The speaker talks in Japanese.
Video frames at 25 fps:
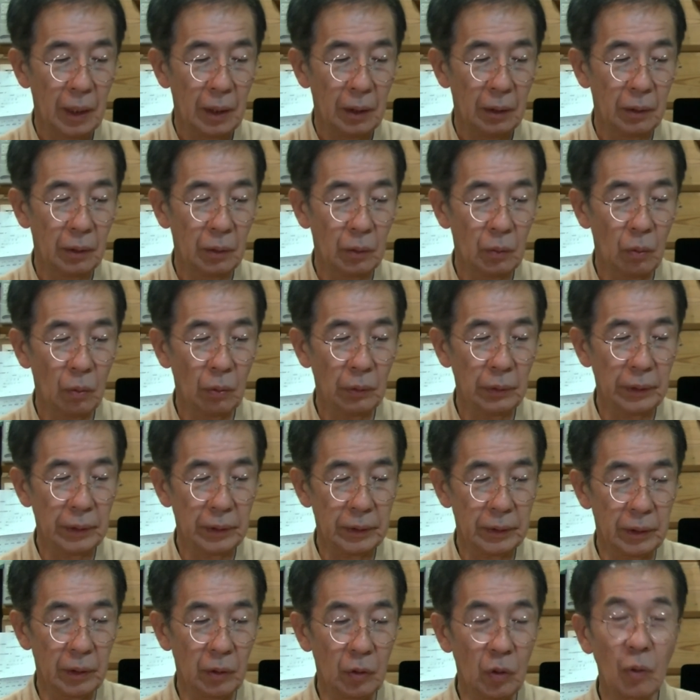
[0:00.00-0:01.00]
でここにで
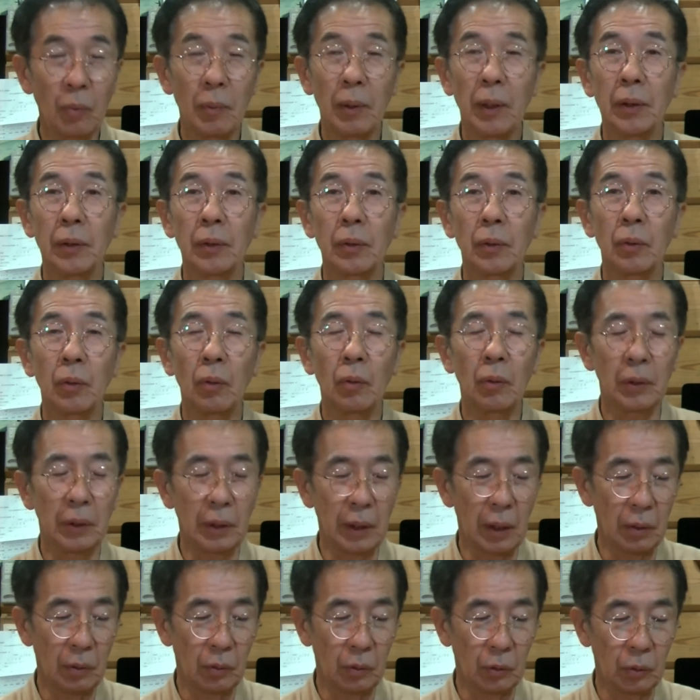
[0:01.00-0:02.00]
すねコメントを入
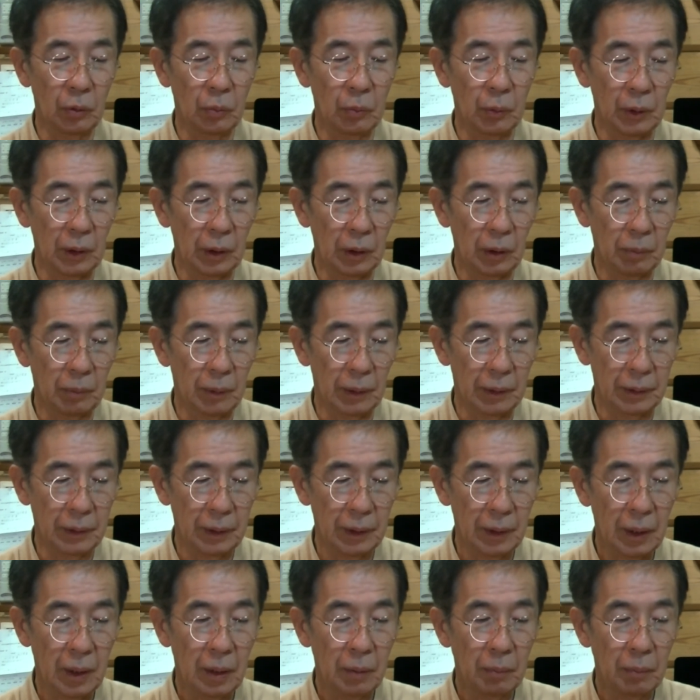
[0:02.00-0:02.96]
れることもできます。